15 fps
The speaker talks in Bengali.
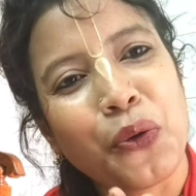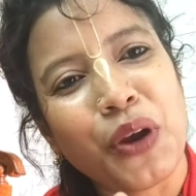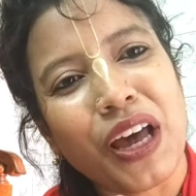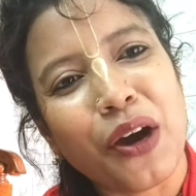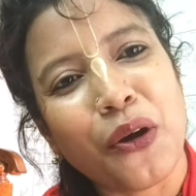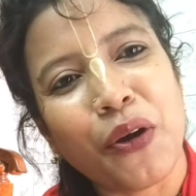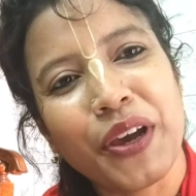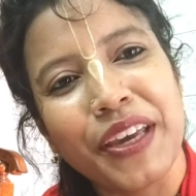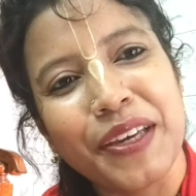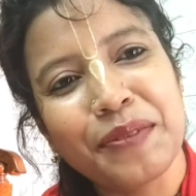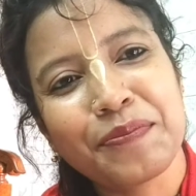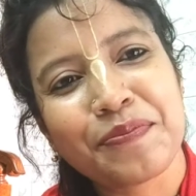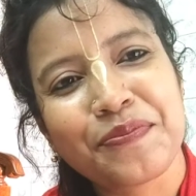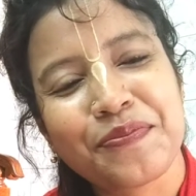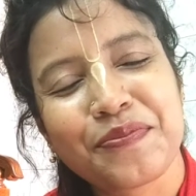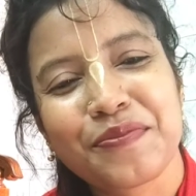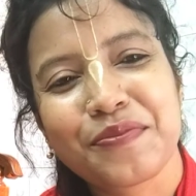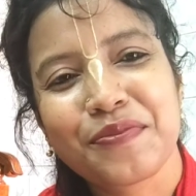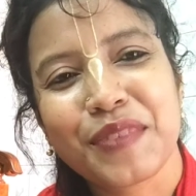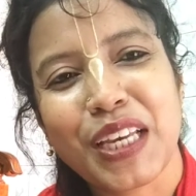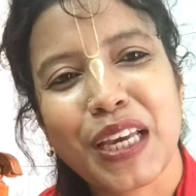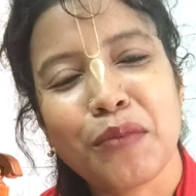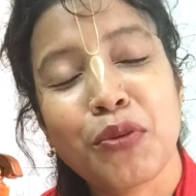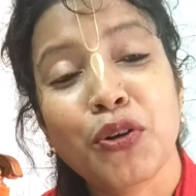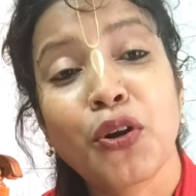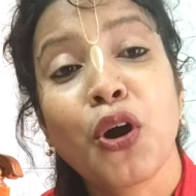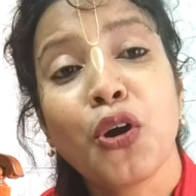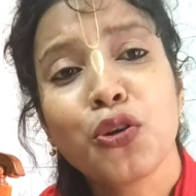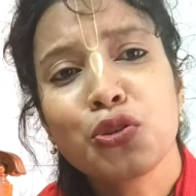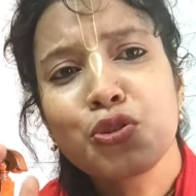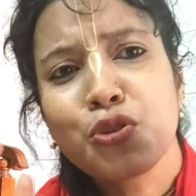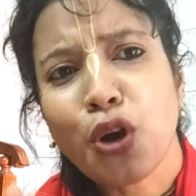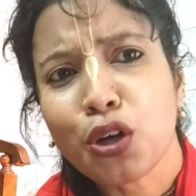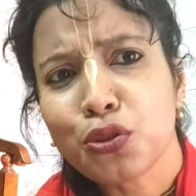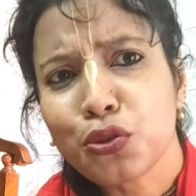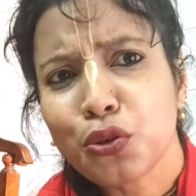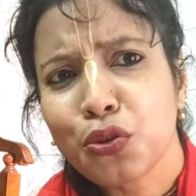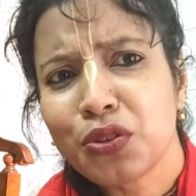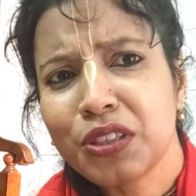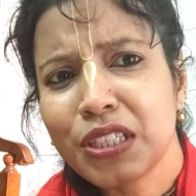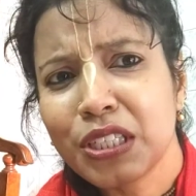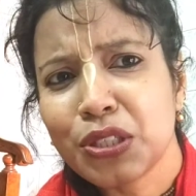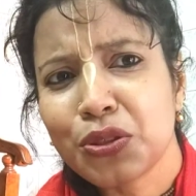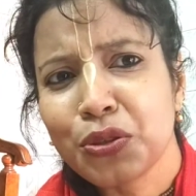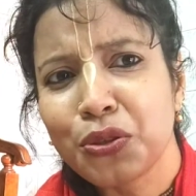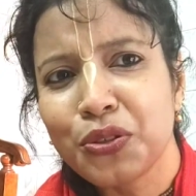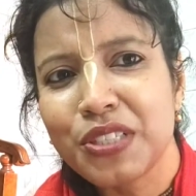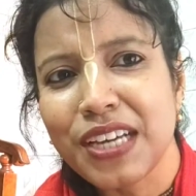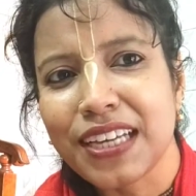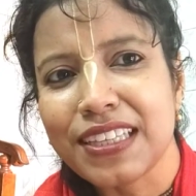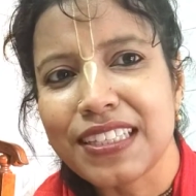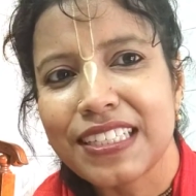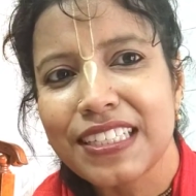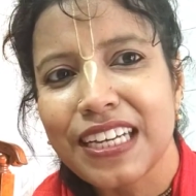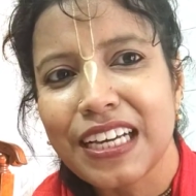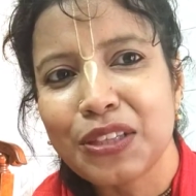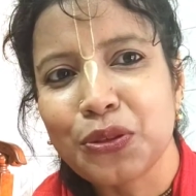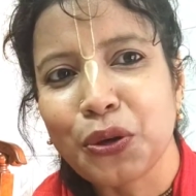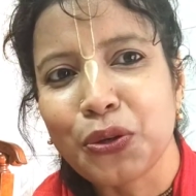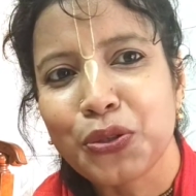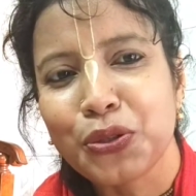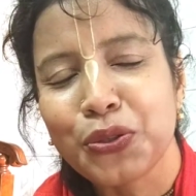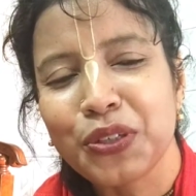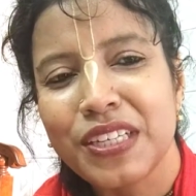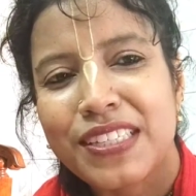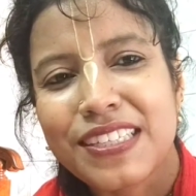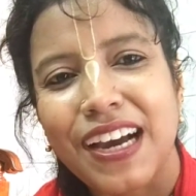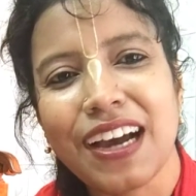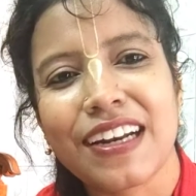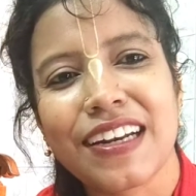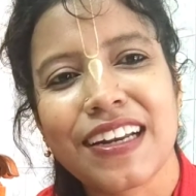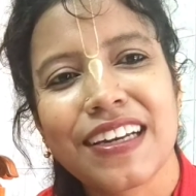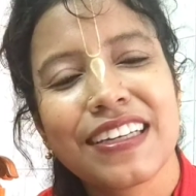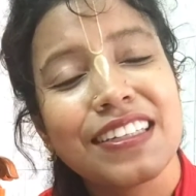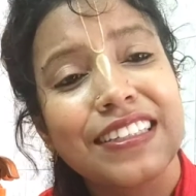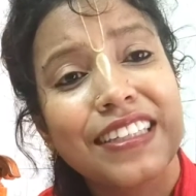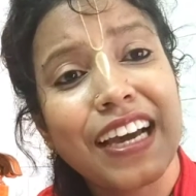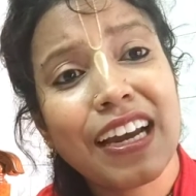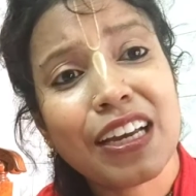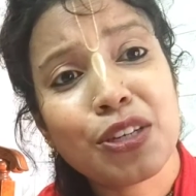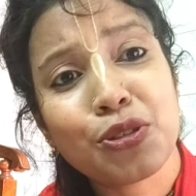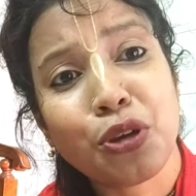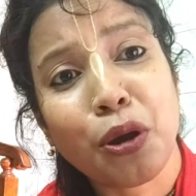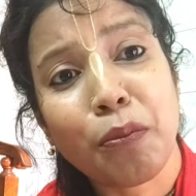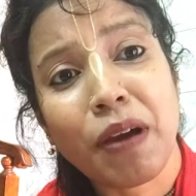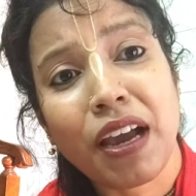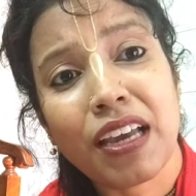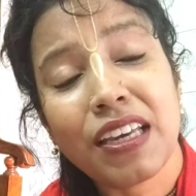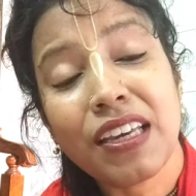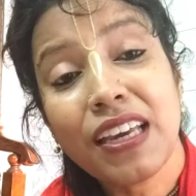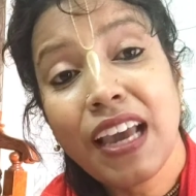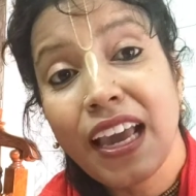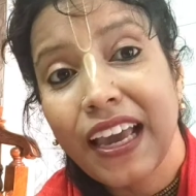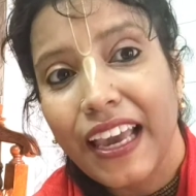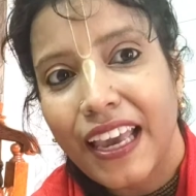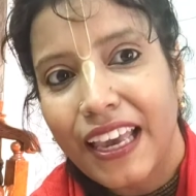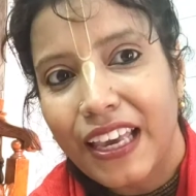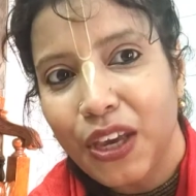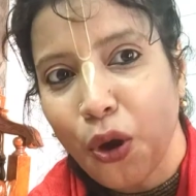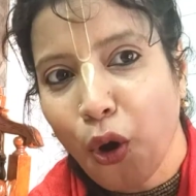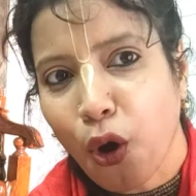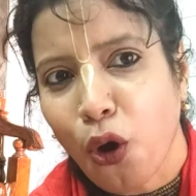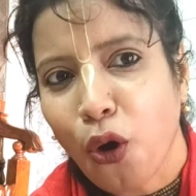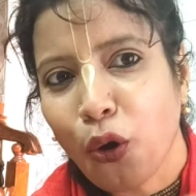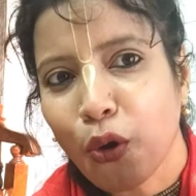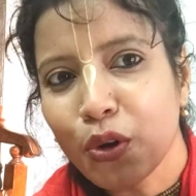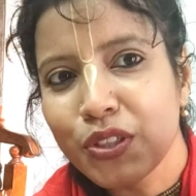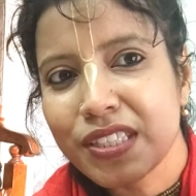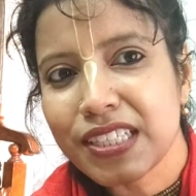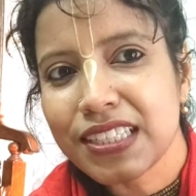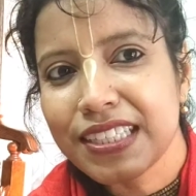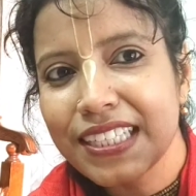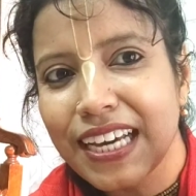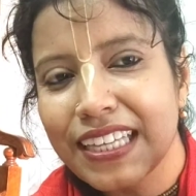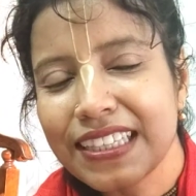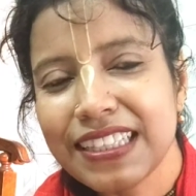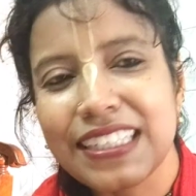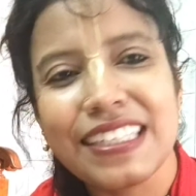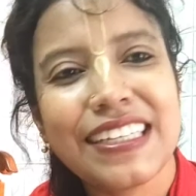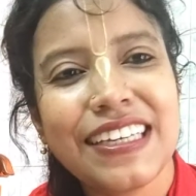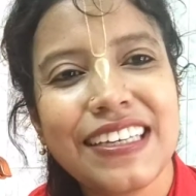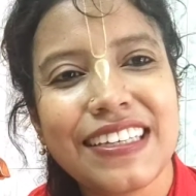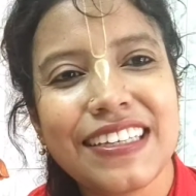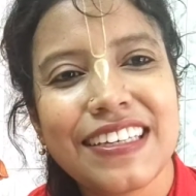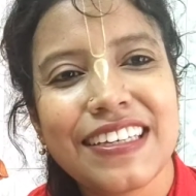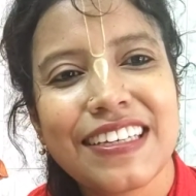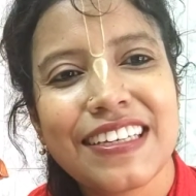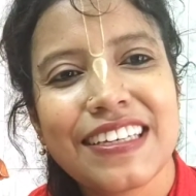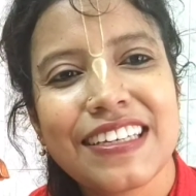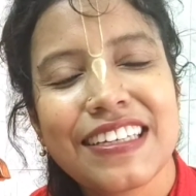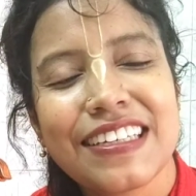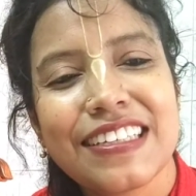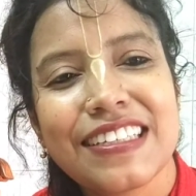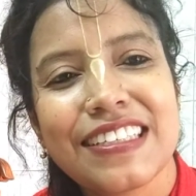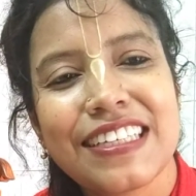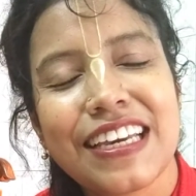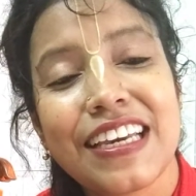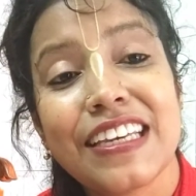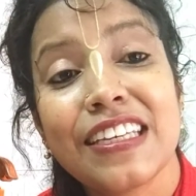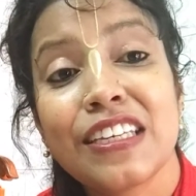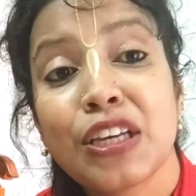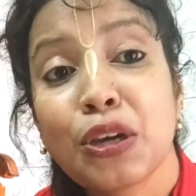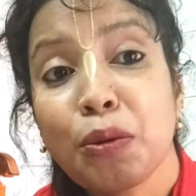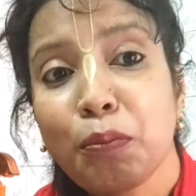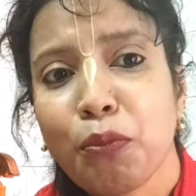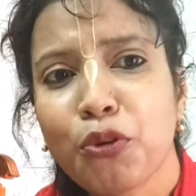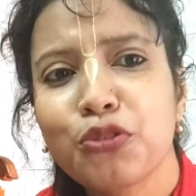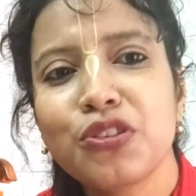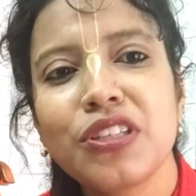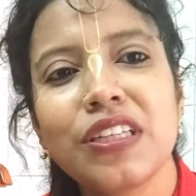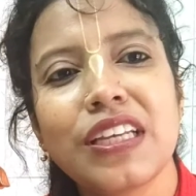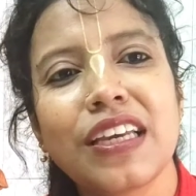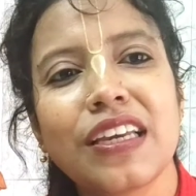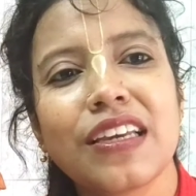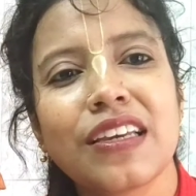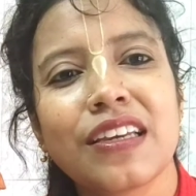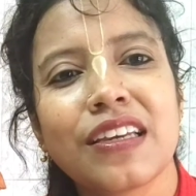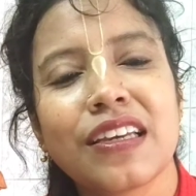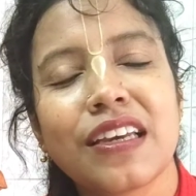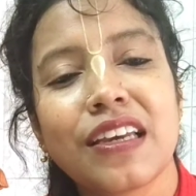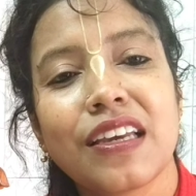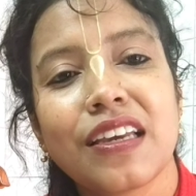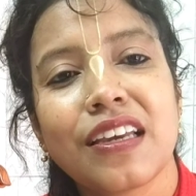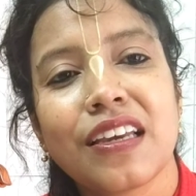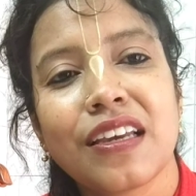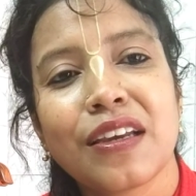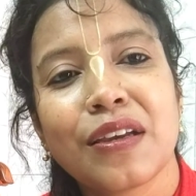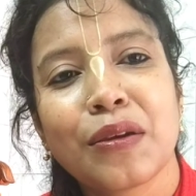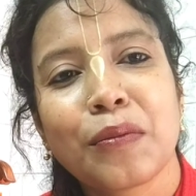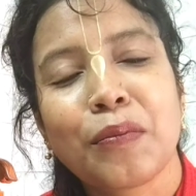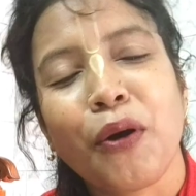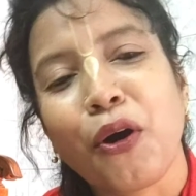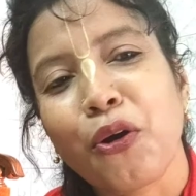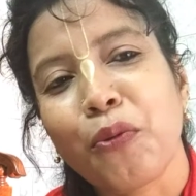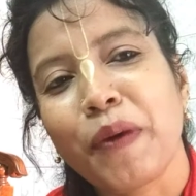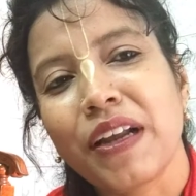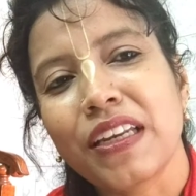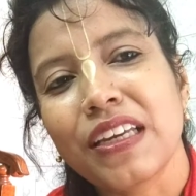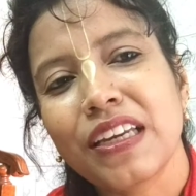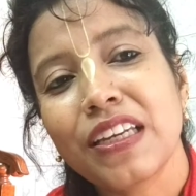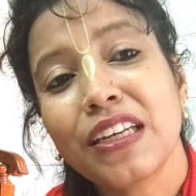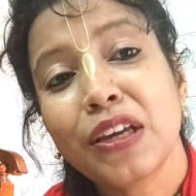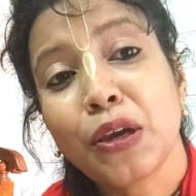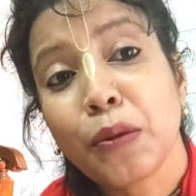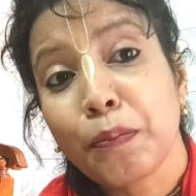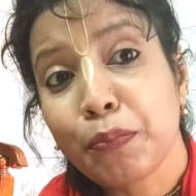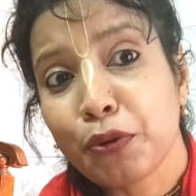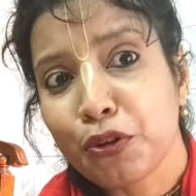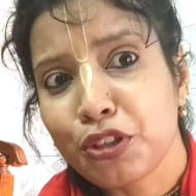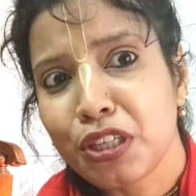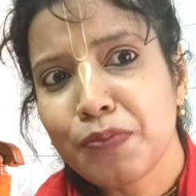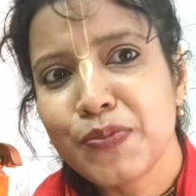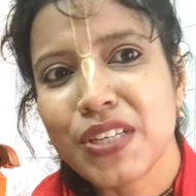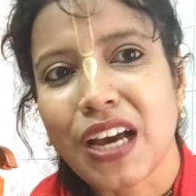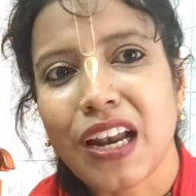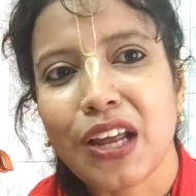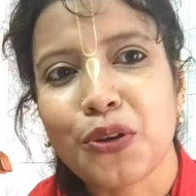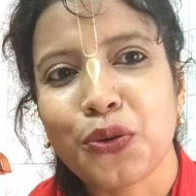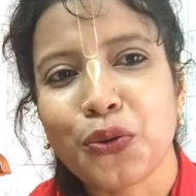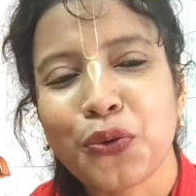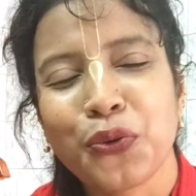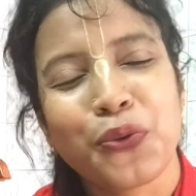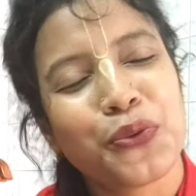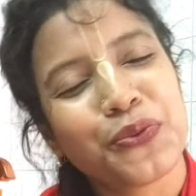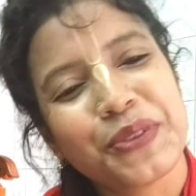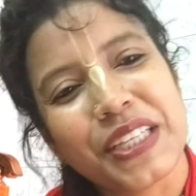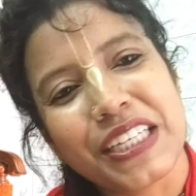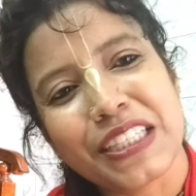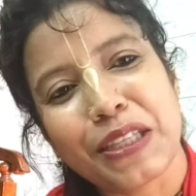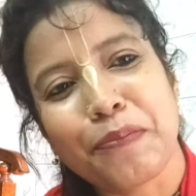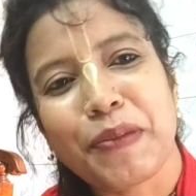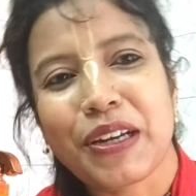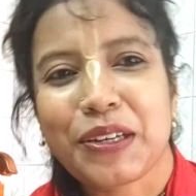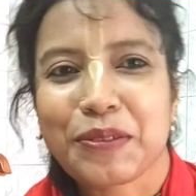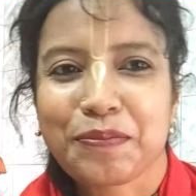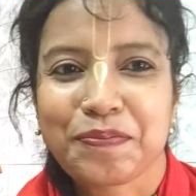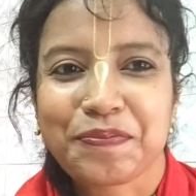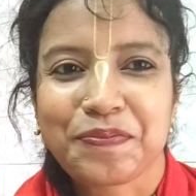খোলা হয় এবং যত তীর্থযাত্রীরা দর্শনে যান তারা সবাই এই অক্ষয় তৃতীয়ার দিনই সেই মন্দিরে ভগবানের প্রদীপ জ্বালানো দেখতে পান